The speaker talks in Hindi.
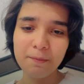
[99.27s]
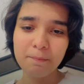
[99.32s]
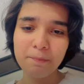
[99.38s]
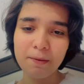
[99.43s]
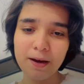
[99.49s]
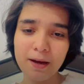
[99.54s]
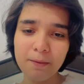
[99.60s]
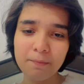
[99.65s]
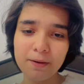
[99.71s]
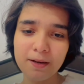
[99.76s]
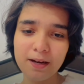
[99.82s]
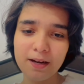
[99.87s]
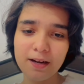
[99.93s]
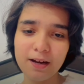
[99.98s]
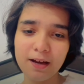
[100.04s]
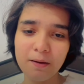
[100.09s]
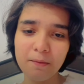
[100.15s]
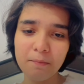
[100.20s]
एक बार मेरा
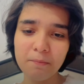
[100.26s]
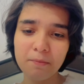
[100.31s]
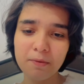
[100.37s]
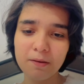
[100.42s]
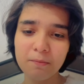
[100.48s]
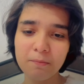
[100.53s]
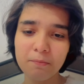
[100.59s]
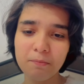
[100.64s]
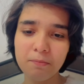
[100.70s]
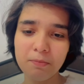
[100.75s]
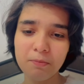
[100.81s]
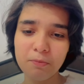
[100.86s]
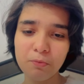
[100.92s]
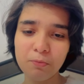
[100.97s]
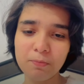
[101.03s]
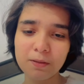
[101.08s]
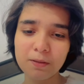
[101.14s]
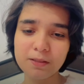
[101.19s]
नाम
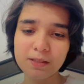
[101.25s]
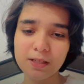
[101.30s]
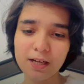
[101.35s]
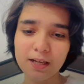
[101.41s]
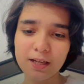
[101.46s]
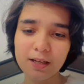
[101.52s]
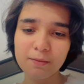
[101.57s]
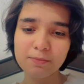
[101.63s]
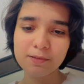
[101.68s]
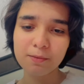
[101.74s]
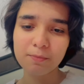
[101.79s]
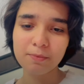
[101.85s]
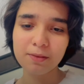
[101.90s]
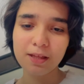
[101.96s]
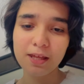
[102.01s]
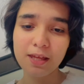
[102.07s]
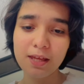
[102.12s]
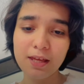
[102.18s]
ऊपर चला गया अब सब
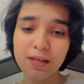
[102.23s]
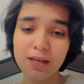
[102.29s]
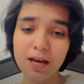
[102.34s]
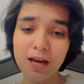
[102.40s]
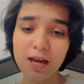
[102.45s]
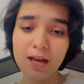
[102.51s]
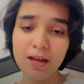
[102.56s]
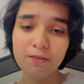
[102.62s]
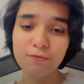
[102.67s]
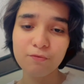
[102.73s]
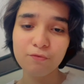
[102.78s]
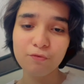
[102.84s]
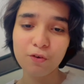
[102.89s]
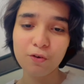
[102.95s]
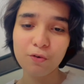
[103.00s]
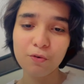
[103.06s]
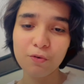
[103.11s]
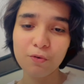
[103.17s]
नहीं किया है
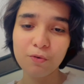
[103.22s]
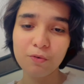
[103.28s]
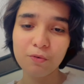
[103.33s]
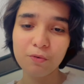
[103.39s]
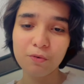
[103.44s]
अनफॉलो